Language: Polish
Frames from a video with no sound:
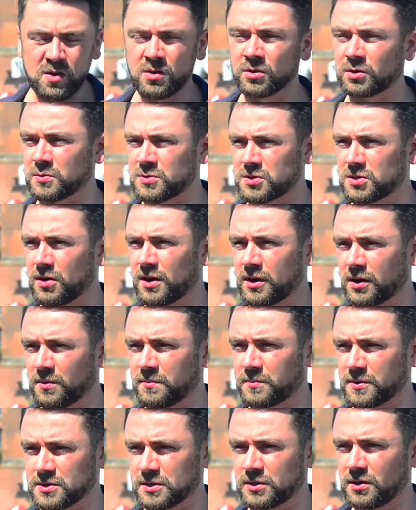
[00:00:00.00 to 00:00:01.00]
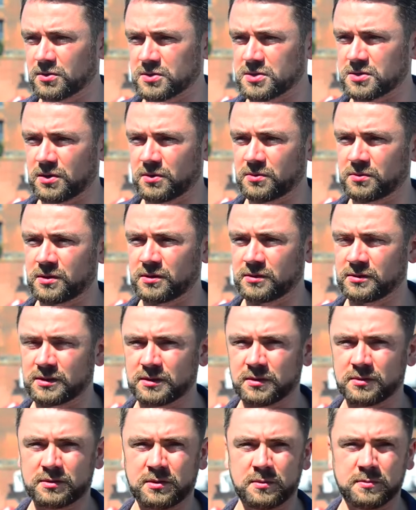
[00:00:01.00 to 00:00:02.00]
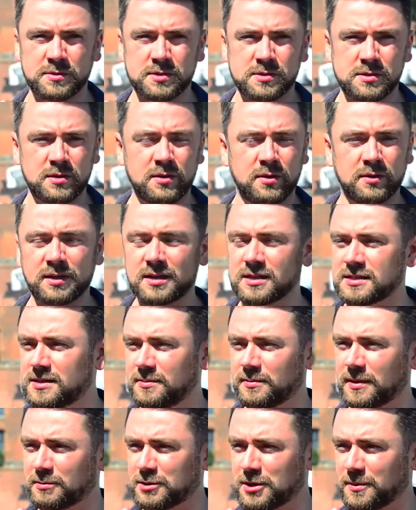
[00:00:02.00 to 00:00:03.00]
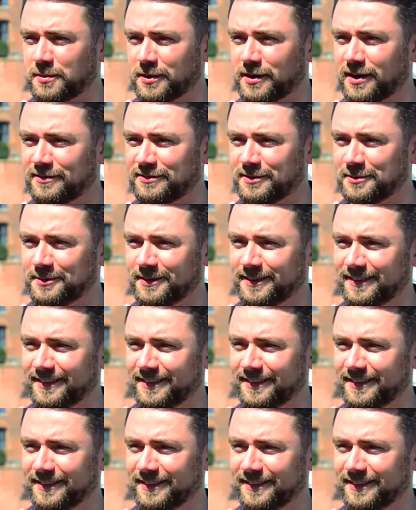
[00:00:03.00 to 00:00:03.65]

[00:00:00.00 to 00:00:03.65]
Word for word: o tą stronę kompozytorską, kompozycyjną, a teraz dym nam się pojawił.